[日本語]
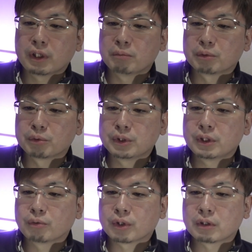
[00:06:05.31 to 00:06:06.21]
競馬初心
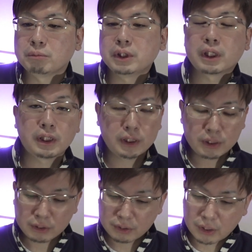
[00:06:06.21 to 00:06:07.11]
者の方身近で
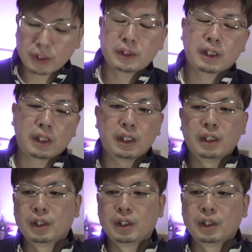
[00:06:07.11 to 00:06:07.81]
出てきたら、